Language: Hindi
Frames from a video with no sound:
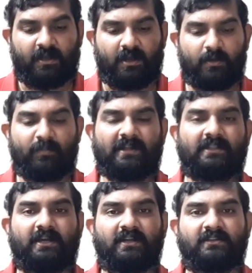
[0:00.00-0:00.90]
अब बात
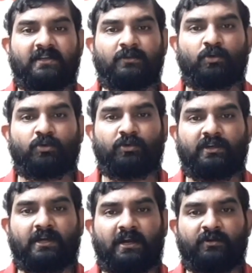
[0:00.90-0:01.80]
कर लेते हैं दोनों ही
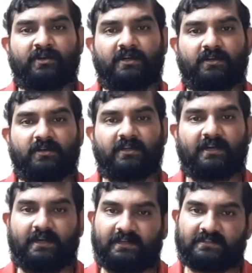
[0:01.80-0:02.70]
गाड़ियों के टर्निंग
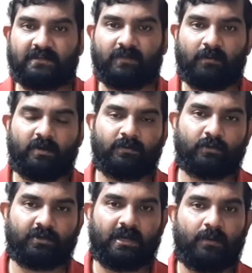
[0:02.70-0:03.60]
रेडियस के मामले में तो
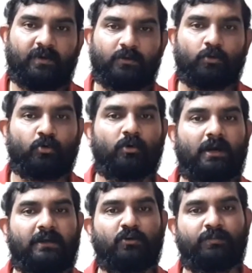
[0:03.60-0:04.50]
यहाँ पर दोनों
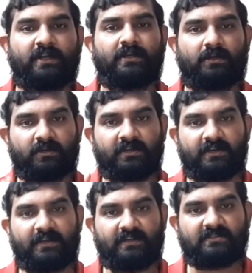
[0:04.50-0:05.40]
गाड़ियों में टर्निंग
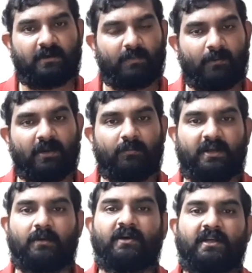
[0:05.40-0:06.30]
रेडियस का मामला
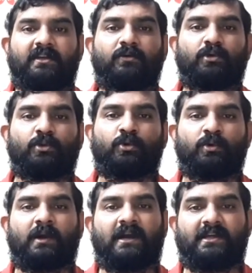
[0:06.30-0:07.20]
बराबर है क्योंकि
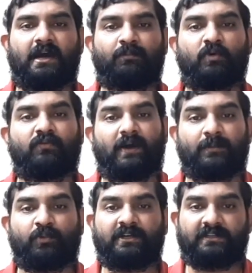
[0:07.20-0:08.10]
दोनों गाड़ियाँ आपको
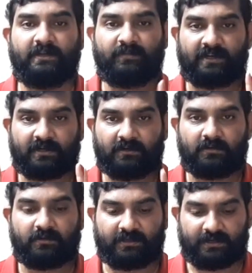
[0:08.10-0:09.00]
5.3 मीटर का
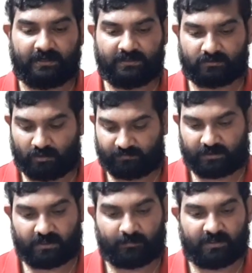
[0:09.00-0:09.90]
टर्निंग रेडियस ऑफर
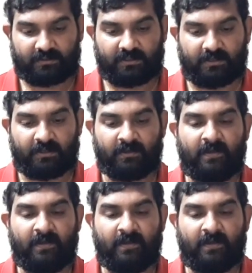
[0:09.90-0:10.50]
कर पाती हैं